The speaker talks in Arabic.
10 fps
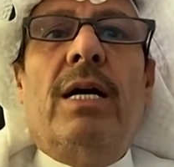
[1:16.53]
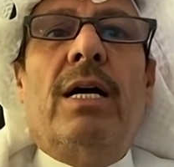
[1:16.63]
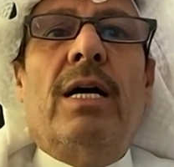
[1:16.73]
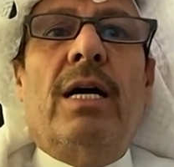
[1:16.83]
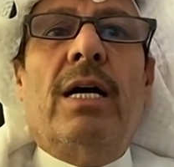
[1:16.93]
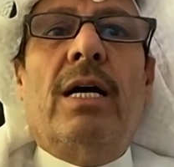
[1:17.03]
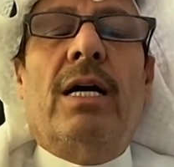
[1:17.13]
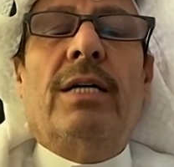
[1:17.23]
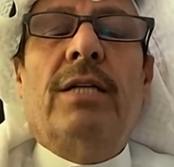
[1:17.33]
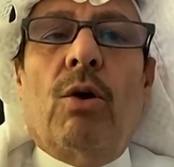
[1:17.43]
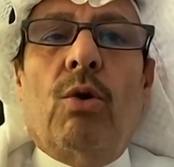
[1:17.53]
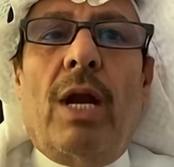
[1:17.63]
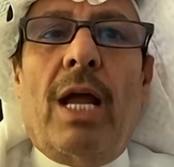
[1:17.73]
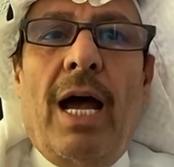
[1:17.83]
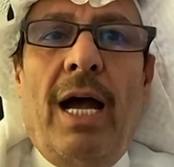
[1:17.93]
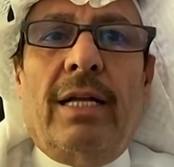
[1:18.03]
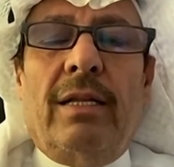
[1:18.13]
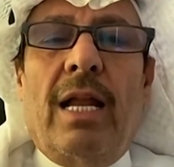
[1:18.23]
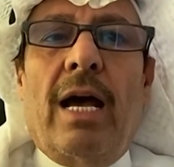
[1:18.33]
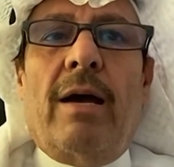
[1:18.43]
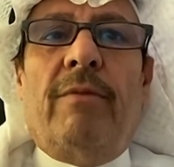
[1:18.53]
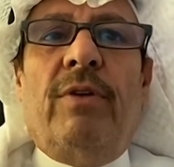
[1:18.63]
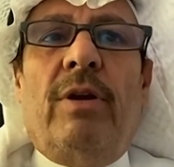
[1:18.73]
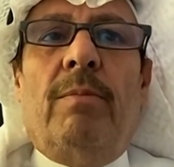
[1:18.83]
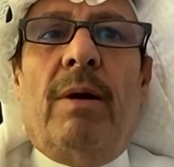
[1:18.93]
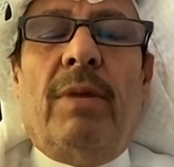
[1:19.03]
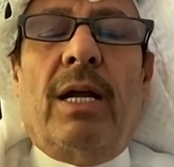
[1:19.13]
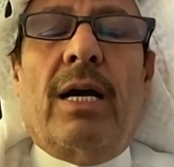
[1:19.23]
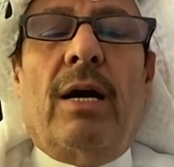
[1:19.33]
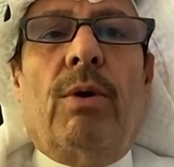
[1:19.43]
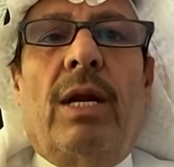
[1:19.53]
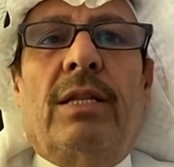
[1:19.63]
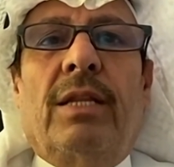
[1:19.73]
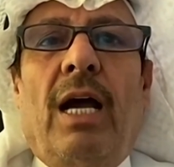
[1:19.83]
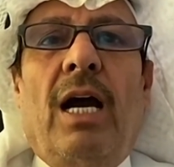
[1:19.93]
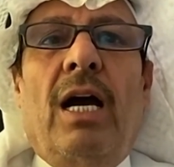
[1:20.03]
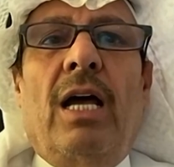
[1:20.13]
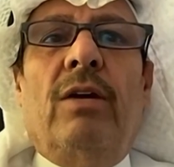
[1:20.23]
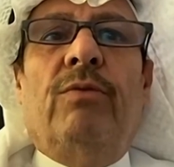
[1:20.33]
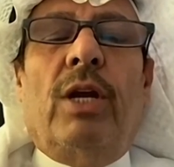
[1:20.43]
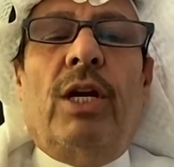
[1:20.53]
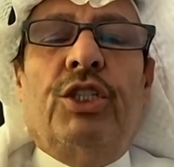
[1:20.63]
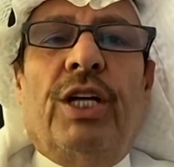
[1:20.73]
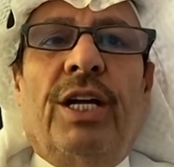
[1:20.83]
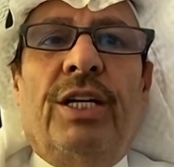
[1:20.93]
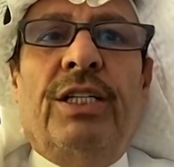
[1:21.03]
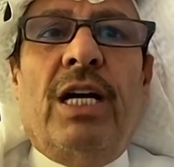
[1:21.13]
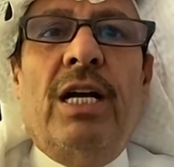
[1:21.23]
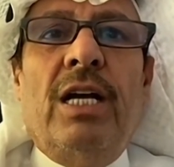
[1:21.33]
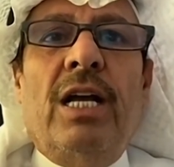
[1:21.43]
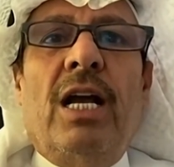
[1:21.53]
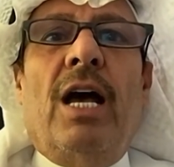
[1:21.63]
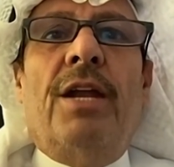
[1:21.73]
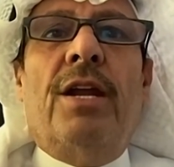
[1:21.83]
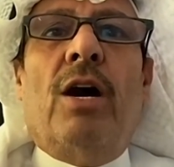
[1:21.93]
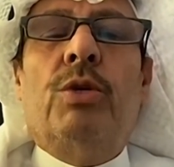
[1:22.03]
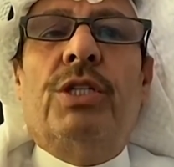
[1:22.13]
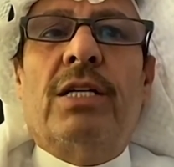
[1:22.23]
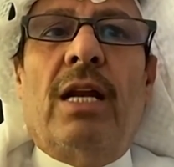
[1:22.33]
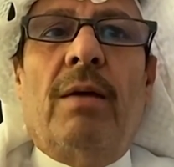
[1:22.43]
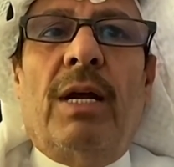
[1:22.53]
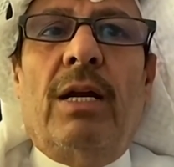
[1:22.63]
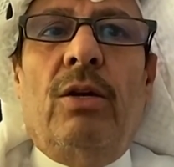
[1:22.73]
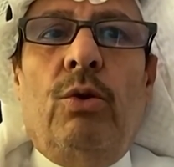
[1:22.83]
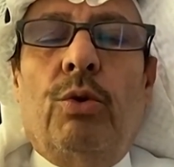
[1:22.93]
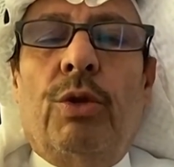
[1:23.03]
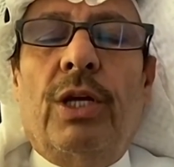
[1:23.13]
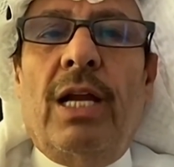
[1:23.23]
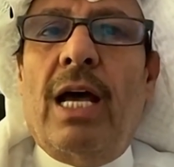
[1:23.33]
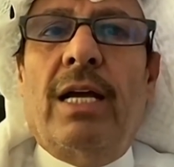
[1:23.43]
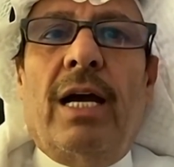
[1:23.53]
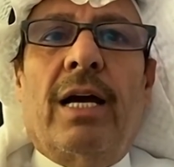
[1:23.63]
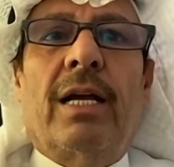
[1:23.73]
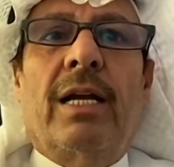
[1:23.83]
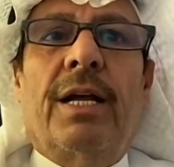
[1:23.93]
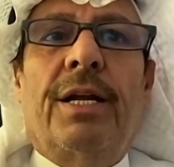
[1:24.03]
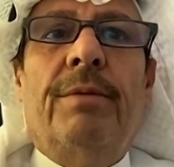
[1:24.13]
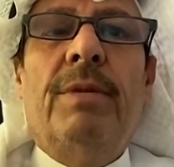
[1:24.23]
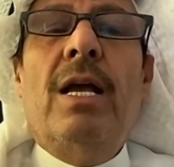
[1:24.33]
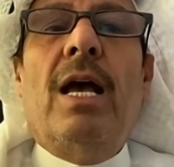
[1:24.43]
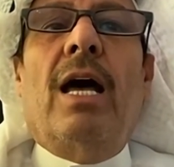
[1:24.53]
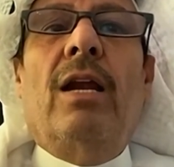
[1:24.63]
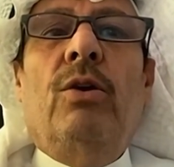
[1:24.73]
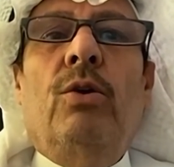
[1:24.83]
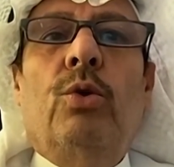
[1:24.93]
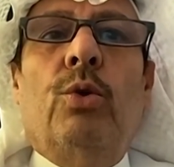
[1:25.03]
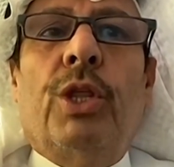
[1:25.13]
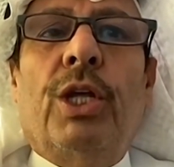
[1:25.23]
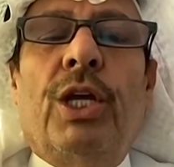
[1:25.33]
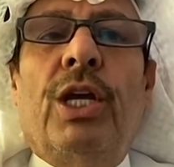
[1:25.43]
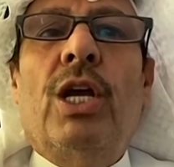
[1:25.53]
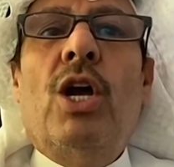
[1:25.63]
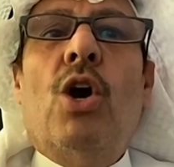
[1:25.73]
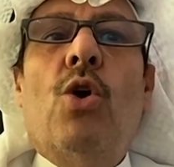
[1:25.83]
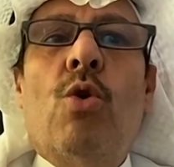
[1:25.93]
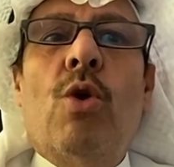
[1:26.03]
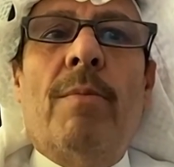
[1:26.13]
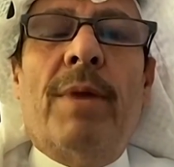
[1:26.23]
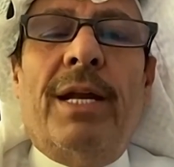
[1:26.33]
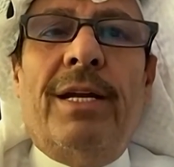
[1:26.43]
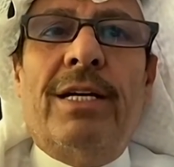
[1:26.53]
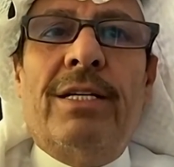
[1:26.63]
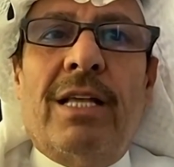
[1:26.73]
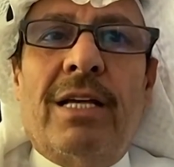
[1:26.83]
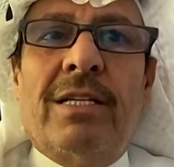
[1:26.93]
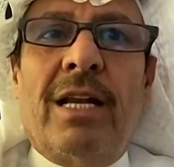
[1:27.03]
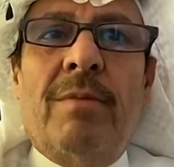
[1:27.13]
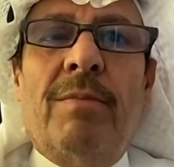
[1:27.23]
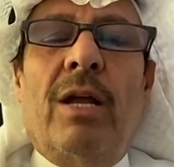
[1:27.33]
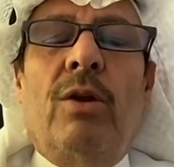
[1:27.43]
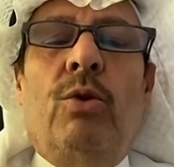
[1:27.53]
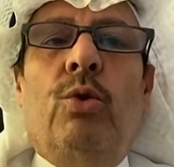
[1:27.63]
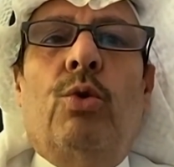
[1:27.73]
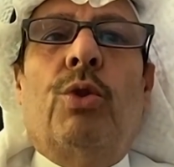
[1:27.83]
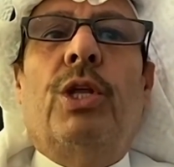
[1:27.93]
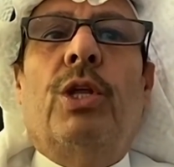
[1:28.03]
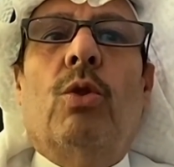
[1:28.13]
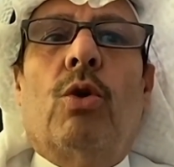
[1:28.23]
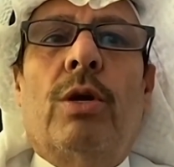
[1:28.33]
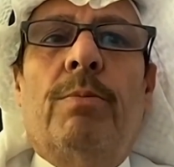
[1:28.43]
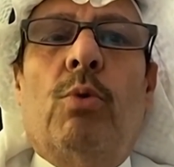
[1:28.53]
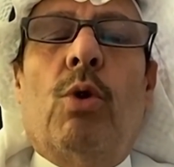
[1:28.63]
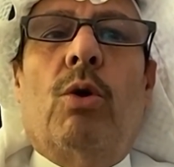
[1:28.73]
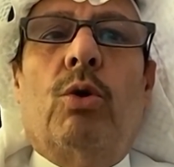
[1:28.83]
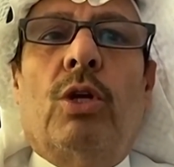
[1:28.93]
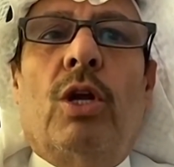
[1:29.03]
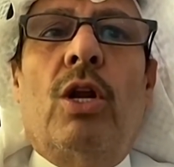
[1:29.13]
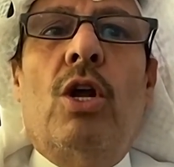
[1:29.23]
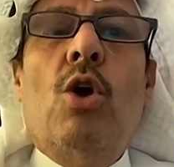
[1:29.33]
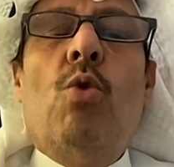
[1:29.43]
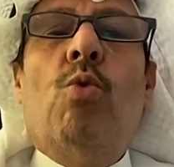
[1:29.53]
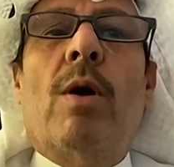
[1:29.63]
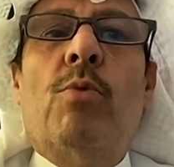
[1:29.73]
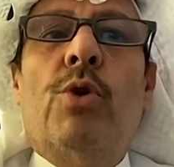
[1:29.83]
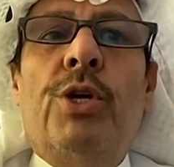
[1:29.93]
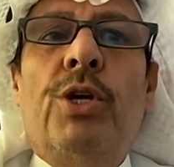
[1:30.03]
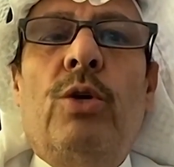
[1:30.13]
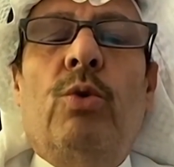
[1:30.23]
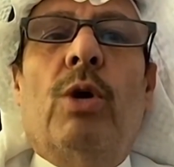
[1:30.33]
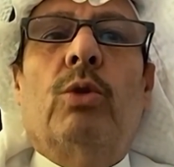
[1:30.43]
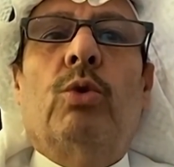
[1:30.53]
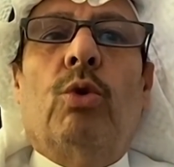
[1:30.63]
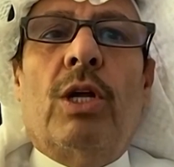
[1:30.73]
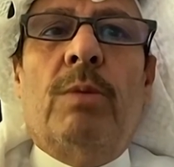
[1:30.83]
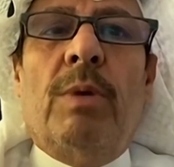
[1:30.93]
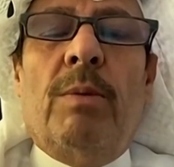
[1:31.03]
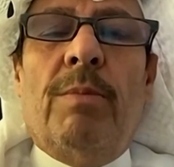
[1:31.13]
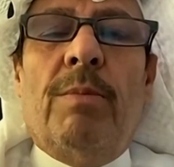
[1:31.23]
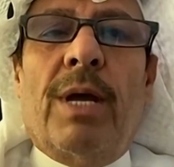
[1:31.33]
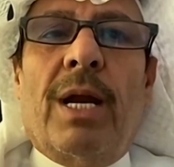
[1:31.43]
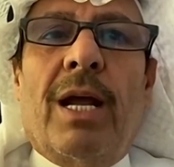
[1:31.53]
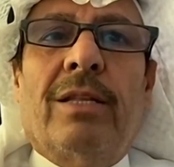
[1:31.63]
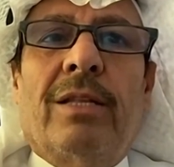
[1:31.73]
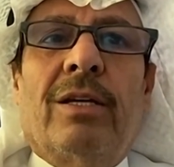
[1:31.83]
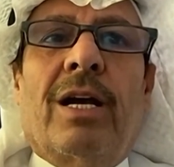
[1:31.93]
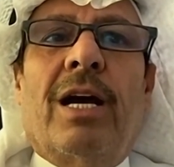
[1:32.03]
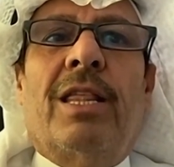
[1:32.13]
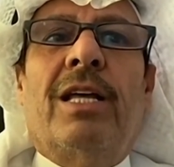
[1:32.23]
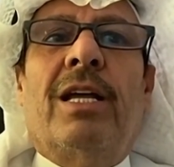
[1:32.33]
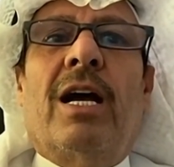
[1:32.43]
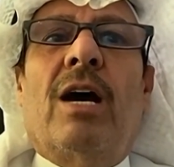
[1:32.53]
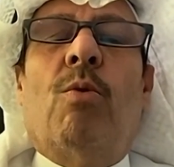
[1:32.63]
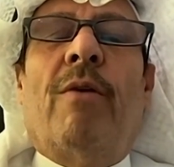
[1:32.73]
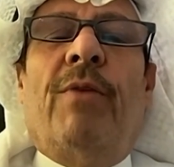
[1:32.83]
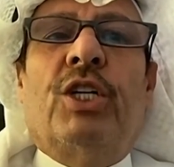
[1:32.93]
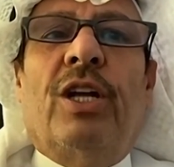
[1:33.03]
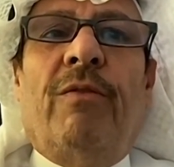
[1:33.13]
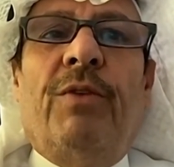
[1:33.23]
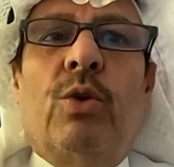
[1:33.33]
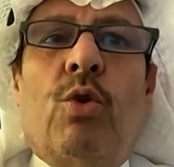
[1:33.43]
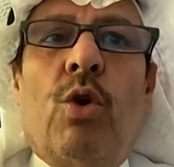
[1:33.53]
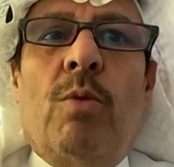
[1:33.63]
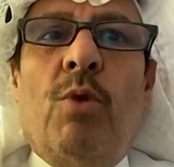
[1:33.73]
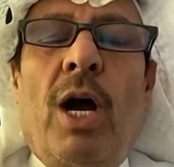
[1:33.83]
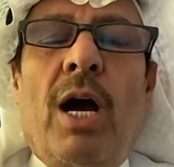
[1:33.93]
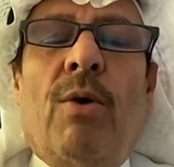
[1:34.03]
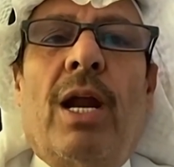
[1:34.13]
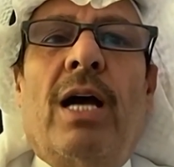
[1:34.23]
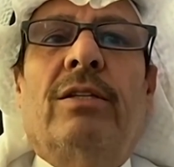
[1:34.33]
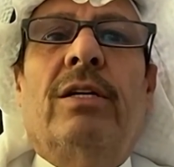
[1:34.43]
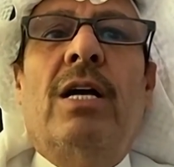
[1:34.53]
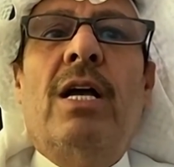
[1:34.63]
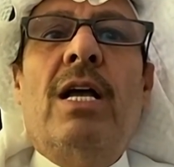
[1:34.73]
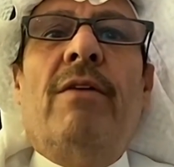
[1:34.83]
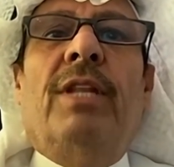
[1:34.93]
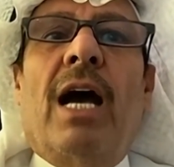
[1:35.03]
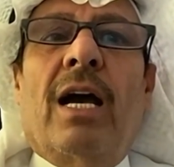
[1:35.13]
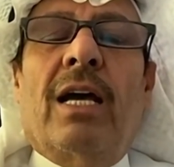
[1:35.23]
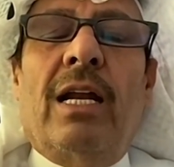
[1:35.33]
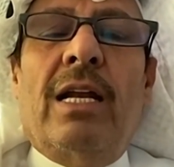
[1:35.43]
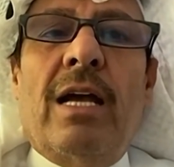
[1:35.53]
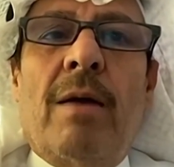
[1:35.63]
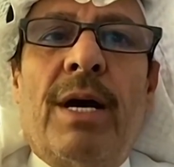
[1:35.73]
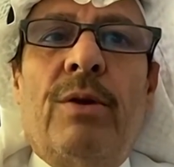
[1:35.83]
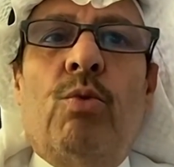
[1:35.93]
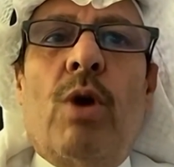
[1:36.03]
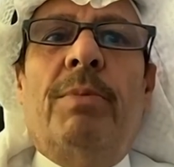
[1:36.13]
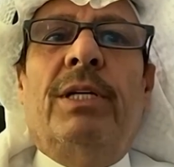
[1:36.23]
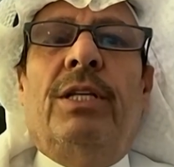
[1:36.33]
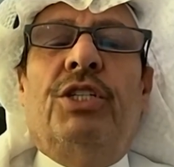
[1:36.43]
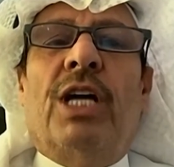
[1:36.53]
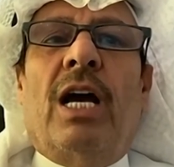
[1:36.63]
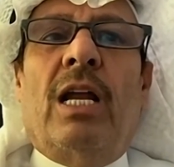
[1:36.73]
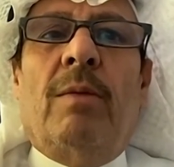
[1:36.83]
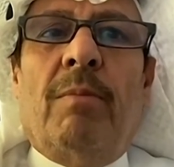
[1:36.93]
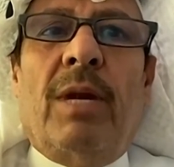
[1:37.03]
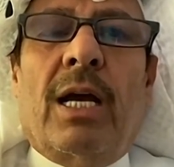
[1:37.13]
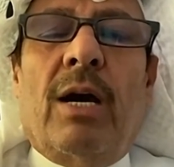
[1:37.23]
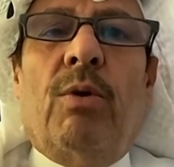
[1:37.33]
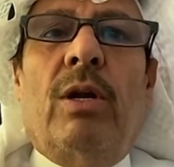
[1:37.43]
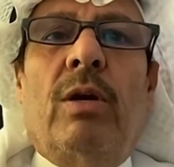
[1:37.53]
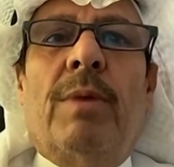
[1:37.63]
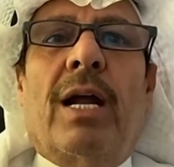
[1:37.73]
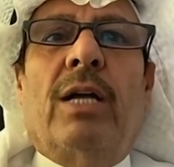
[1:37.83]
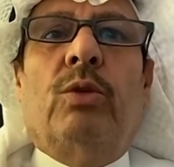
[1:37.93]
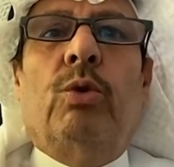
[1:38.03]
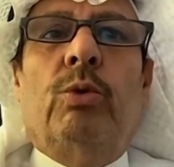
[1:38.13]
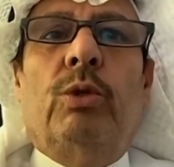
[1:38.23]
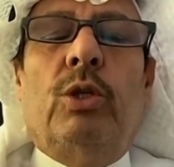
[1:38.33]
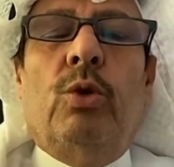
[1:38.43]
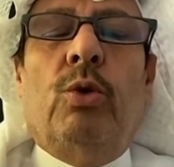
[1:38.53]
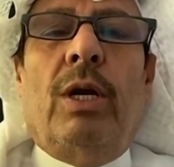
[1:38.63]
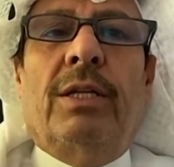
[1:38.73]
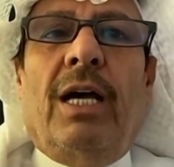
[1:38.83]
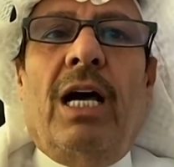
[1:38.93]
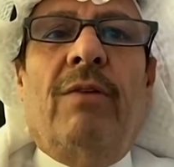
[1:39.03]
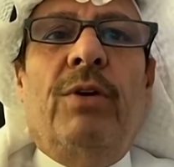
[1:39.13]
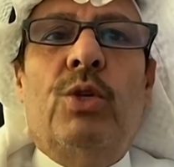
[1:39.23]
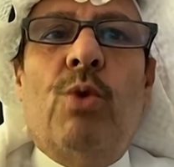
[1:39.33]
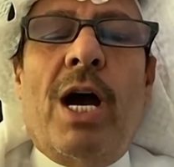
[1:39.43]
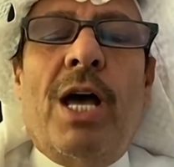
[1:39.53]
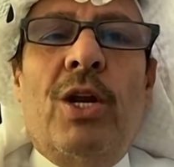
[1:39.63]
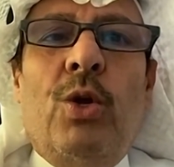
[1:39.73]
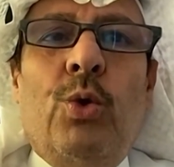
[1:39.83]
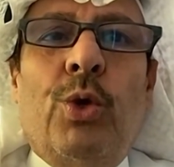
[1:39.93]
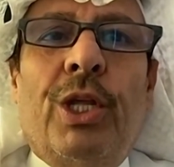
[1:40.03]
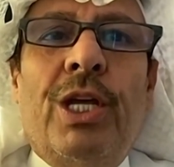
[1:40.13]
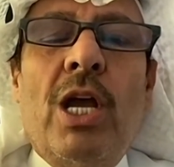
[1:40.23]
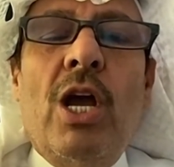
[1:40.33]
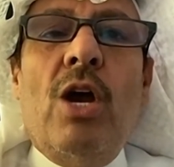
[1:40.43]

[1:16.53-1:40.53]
آه، يقل احد لا في المملكه ولا التحالف ولا الشرعيه أنه استسلم للحوثي لا يا أخي الكريم الحوثي هو من استسلم الحوثي ضرب وقتل ومنع وطرد من مناطق كثيرة وفشل في كل محاولاته داخل اليمن وباتجاه المملكة والإمارات والدول التحالف عدوان الحوثي